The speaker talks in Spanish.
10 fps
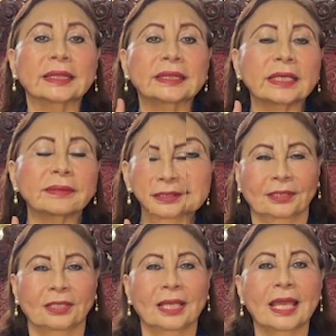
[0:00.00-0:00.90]
Debes
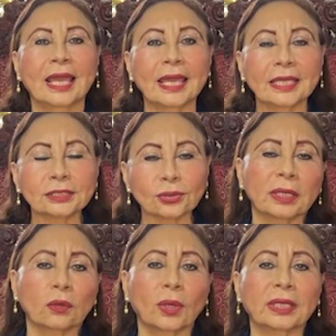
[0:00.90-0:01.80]
evitar
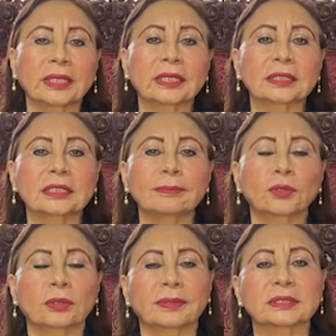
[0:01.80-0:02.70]
tomar cualquier
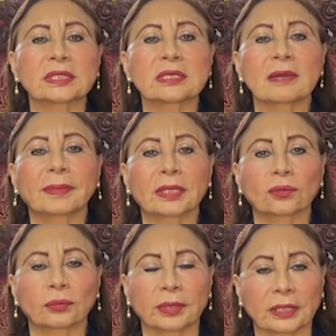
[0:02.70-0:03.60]
tipo de pastilla para
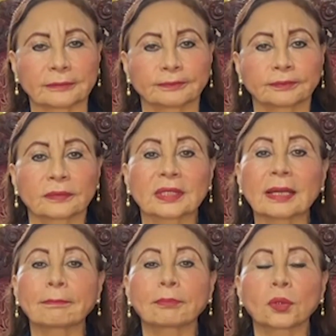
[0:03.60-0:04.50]
dormir,
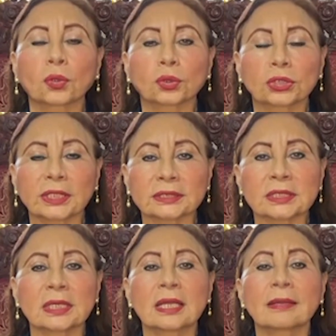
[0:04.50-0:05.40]
tampoco test
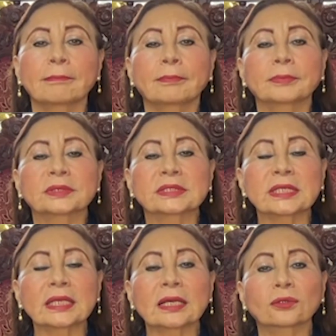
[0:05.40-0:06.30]

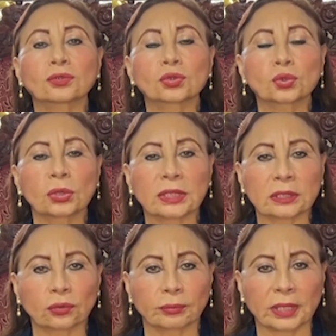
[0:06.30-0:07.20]
sin la consulta
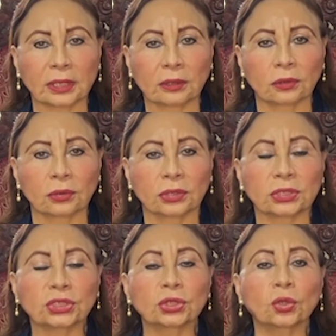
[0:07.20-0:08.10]
de tu médico
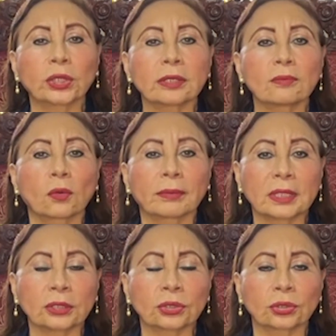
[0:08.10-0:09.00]
llegó el
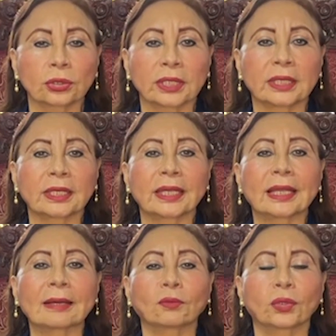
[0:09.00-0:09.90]
momento en que
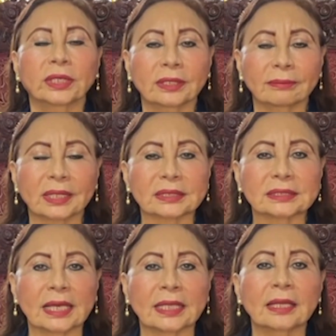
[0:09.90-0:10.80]
la mujer
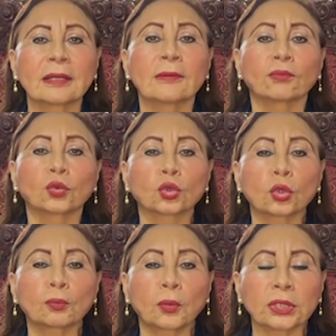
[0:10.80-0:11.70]
embarazada
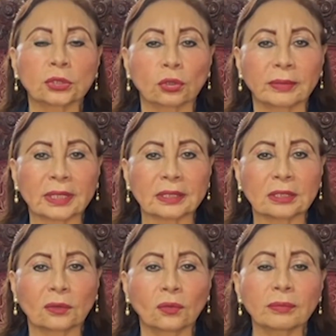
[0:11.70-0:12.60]
no puede tomar
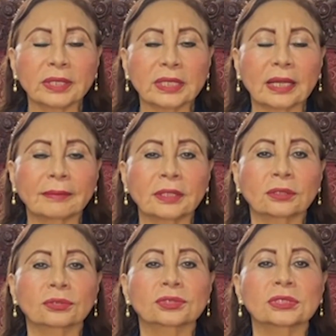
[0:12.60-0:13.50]
ningún
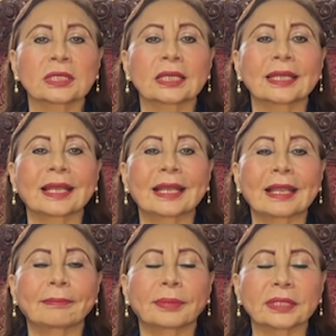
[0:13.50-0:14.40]
medicamento sin
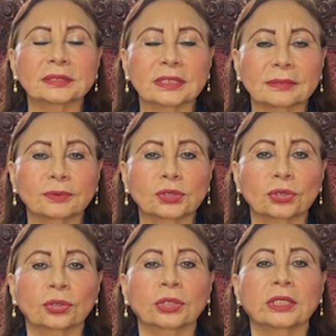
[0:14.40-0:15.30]
la
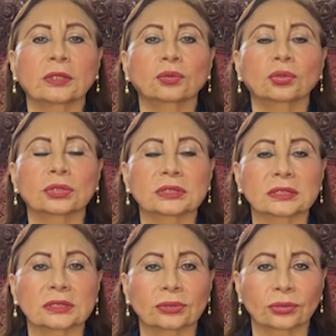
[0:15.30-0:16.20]
prescripción y
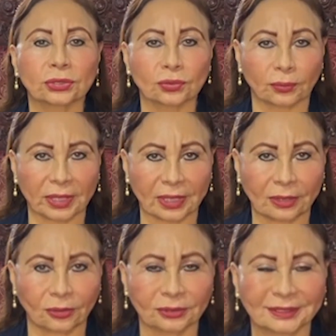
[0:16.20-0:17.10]
autorización de su
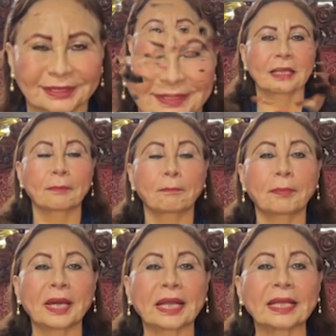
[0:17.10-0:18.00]
médico.
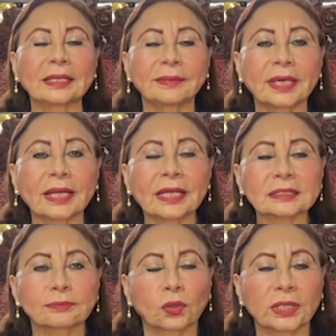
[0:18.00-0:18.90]
Para aliviar
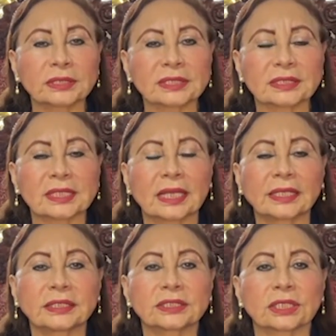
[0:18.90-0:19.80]
las molestias de la
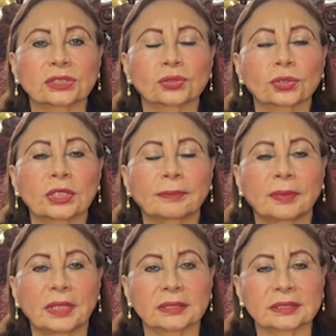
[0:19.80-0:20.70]
hinchazón de
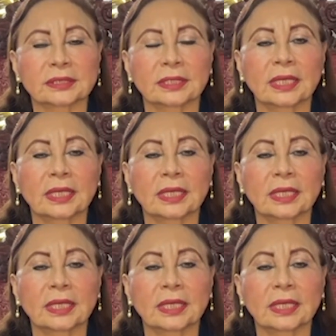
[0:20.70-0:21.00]
pies,